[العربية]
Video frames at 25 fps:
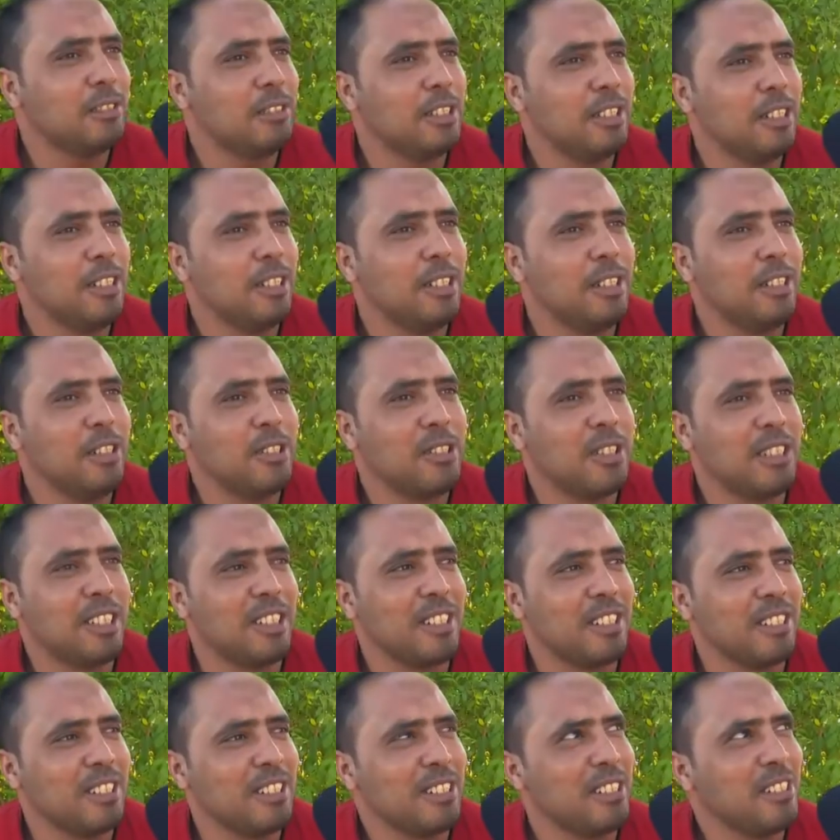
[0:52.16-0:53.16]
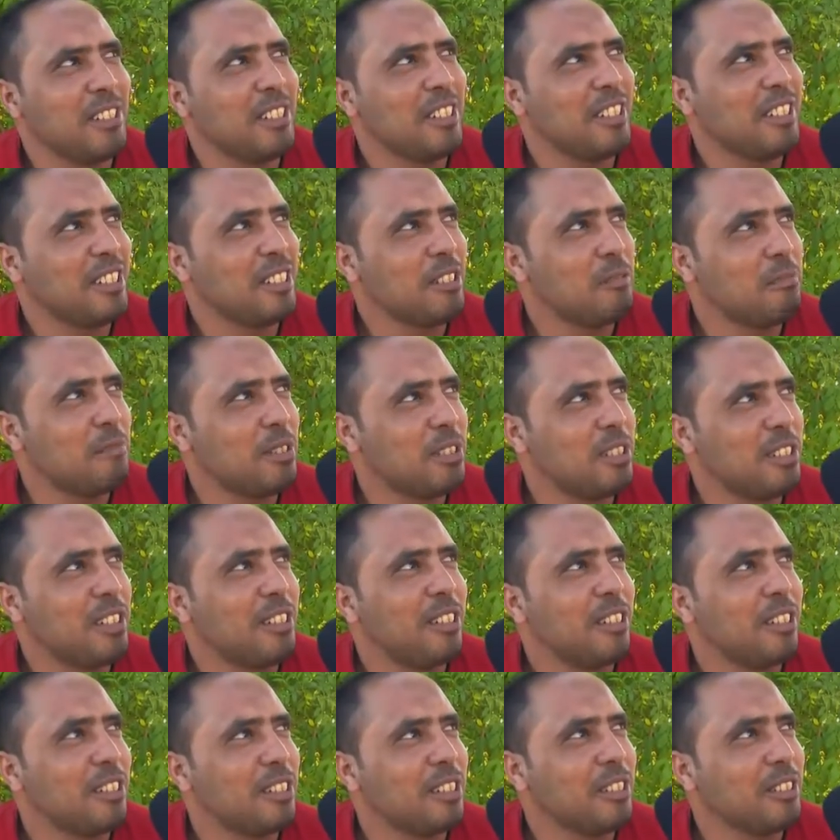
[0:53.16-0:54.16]
والله لسه ما
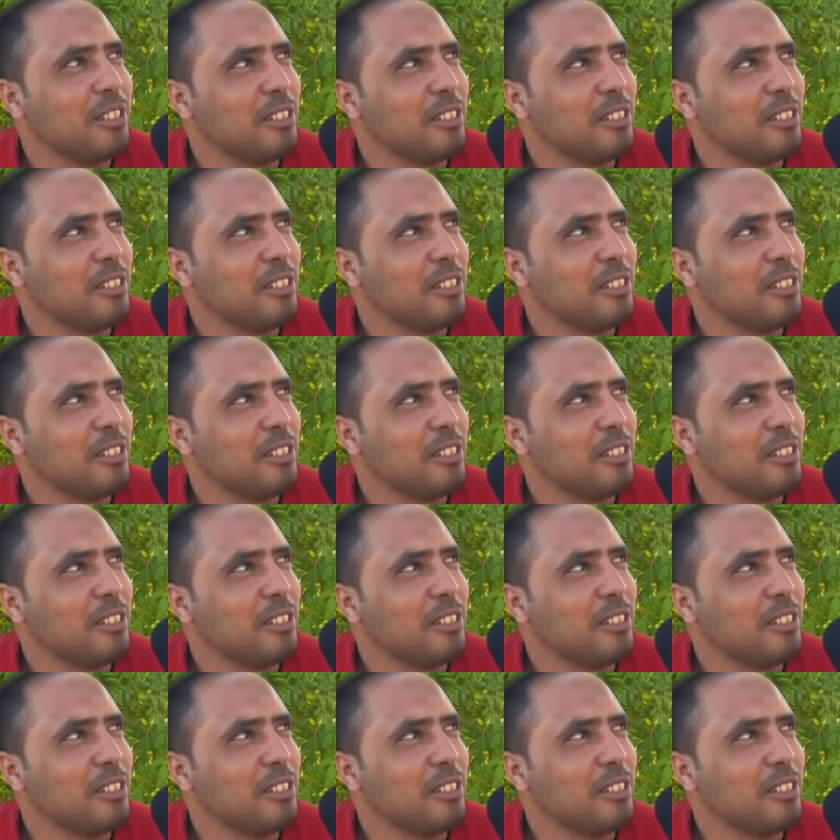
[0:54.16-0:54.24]
زلت